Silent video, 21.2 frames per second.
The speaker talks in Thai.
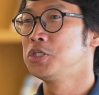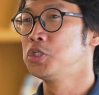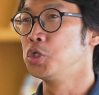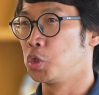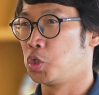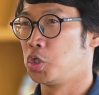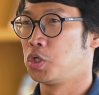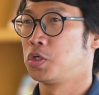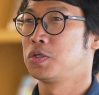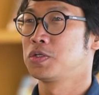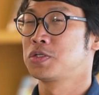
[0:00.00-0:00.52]
หยุ
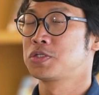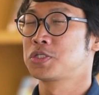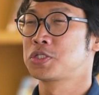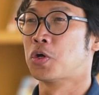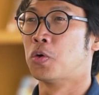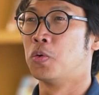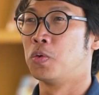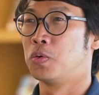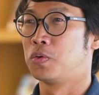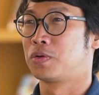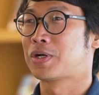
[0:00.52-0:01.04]
ด
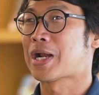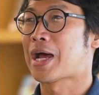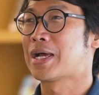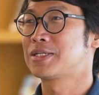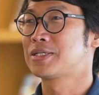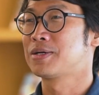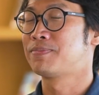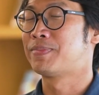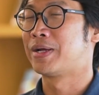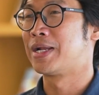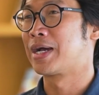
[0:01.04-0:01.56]
ส่งรา
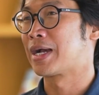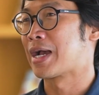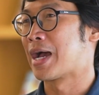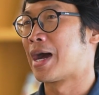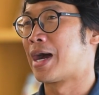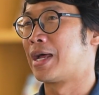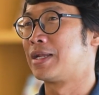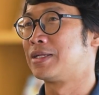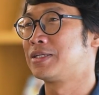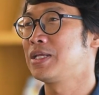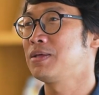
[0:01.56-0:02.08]
ชบรรณา
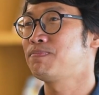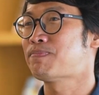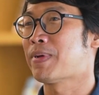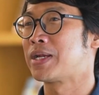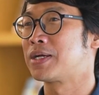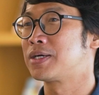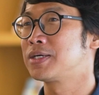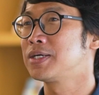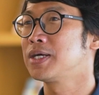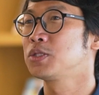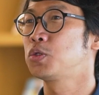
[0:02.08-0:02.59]
การที่เป็น
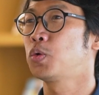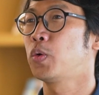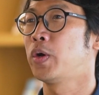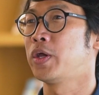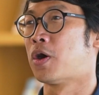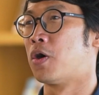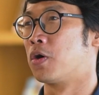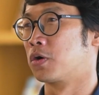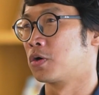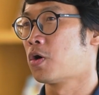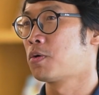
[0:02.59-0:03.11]
เครื่องถ้วย
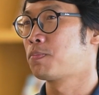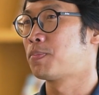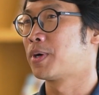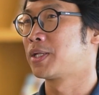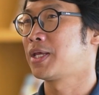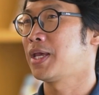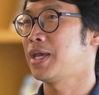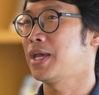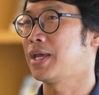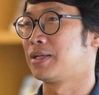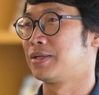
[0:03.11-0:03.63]
ออกนอกประ
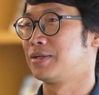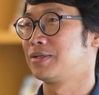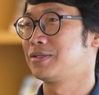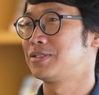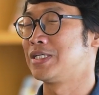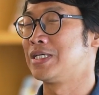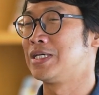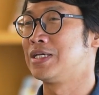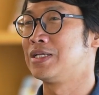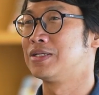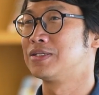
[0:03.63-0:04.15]
เทศ
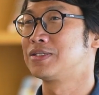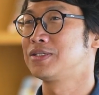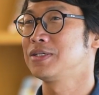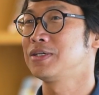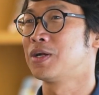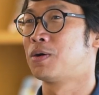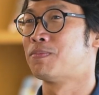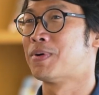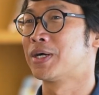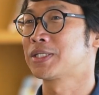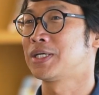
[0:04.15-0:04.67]
จีน ซึ่ง
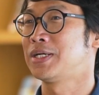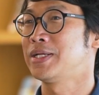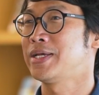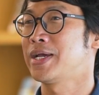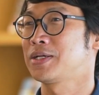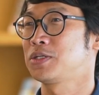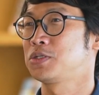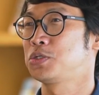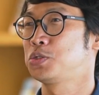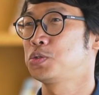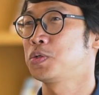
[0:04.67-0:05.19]
เรามักจะเรีย
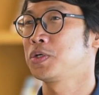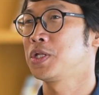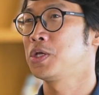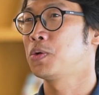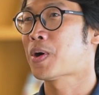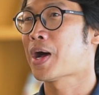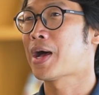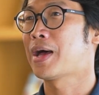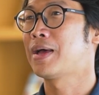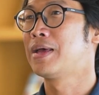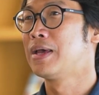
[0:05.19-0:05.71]
กช่วงนี้
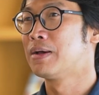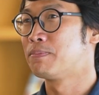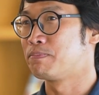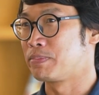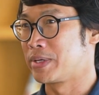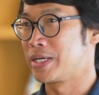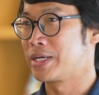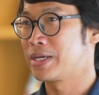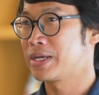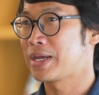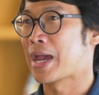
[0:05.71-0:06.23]
ว่าห
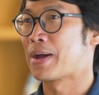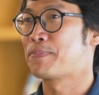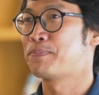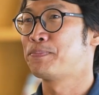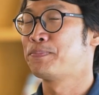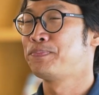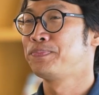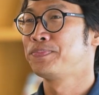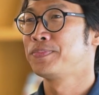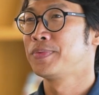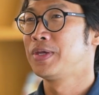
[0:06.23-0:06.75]
มิงแกป
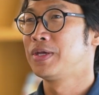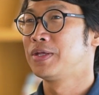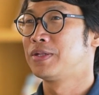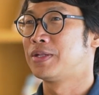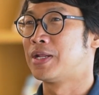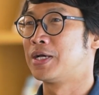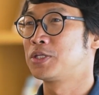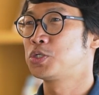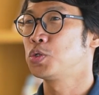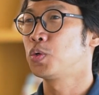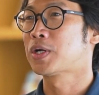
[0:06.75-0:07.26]

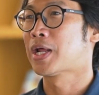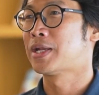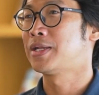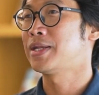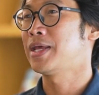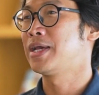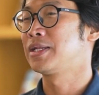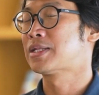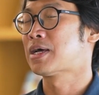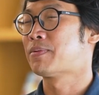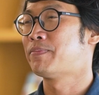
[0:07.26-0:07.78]
นะช่วงนั้น
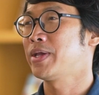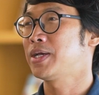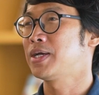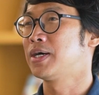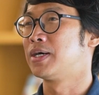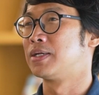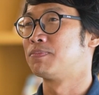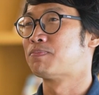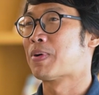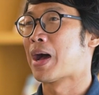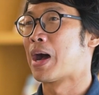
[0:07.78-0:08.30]
เองทำให้
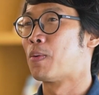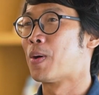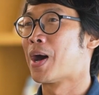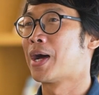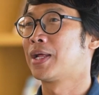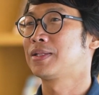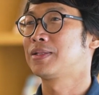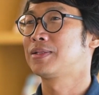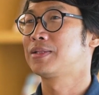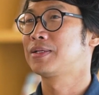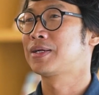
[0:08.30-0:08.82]
เกิดภาวะ
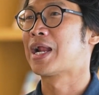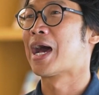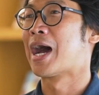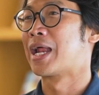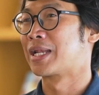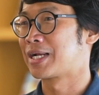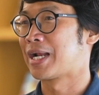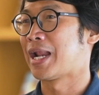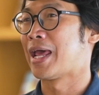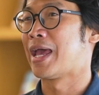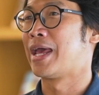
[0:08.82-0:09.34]
ขา
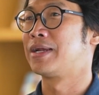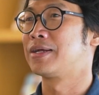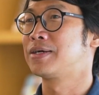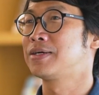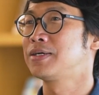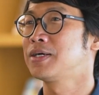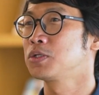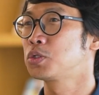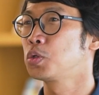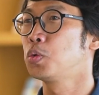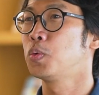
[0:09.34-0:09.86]
ดแคลนเค
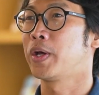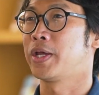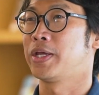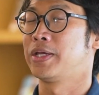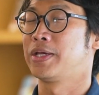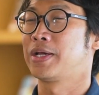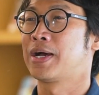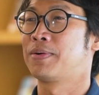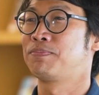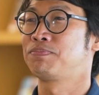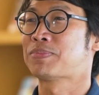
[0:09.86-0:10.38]
รื่องถ้วย
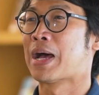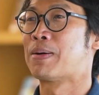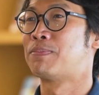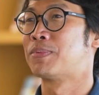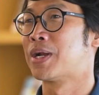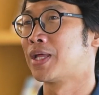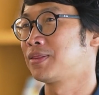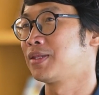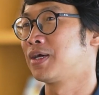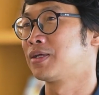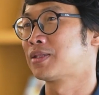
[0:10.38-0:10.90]
ครับตาม
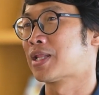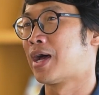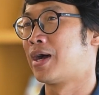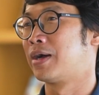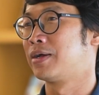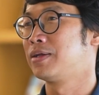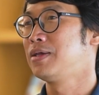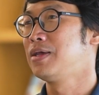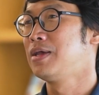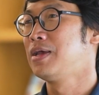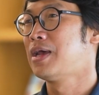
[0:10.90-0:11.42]
รัฐต่า
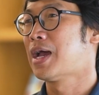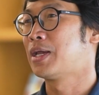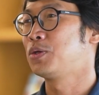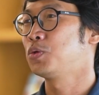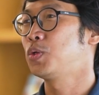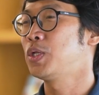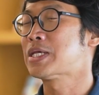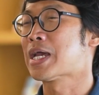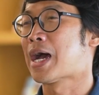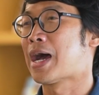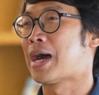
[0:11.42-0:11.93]
งๆ อยุ
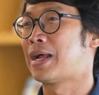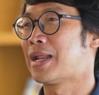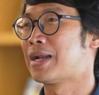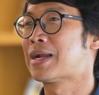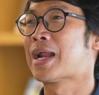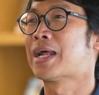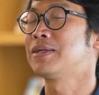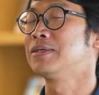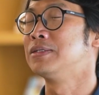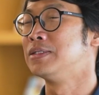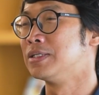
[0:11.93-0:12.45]
ธยาและ
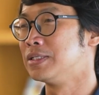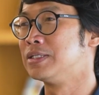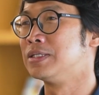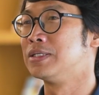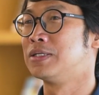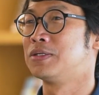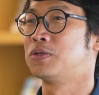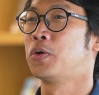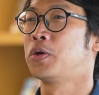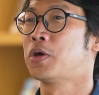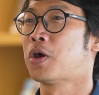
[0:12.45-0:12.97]
รัฐอื่
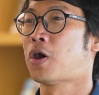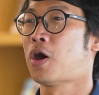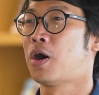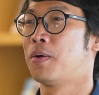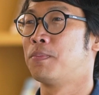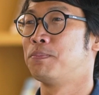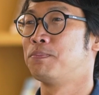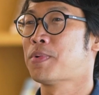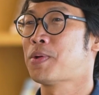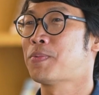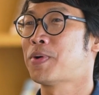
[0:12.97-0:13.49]
น ๆ โดยรอ
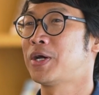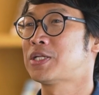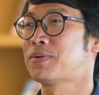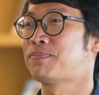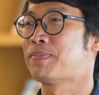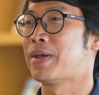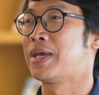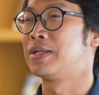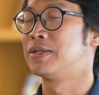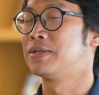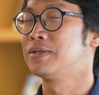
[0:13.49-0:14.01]
บไม่ว่าจะ
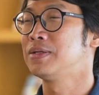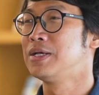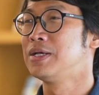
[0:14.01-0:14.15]
เป็น